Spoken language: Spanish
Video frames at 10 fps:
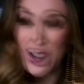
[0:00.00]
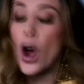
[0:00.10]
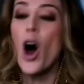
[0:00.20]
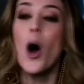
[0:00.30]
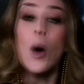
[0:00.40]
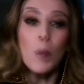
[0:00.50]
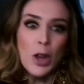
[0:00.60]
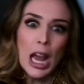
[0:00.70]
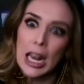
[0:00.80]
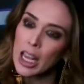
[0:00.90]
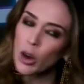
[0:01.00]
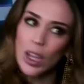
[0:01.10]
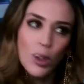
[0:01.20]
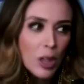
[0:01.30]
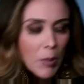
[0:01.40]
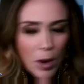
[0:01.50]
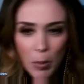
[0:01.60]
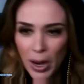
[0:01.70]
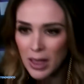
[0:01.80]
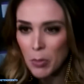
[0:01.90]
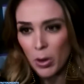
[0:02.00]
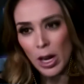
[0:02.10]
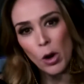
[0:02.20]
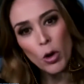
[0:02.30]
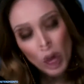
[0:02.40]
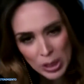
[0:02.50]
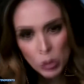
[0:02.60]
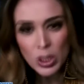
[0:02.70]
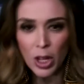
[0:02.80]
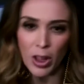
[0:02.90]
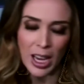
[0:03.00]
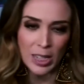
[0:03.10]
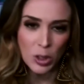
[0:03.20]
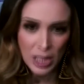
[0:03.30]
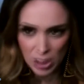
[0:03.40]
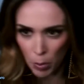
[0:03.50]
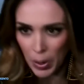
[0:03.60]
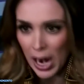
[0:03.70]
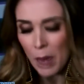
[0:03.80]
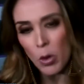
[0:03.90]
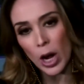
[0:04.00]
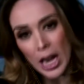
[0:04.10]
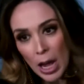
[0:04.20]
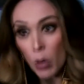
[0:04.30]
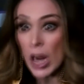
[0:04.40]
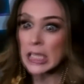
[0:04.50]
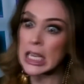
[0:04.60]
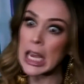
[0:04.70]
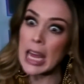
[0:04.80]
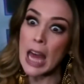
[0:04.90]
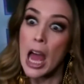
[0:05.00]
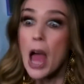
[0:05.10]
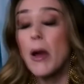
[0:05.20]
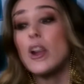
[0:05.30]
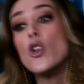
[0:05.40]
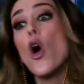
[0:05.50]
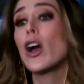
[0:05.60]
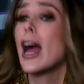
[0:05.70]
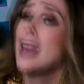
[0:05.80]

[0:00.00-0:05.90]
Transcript: no, pero ya le dije, oye, tú también opérate porque luego he escuchado de casos que se opera la mujer y aún así queda. ¡No,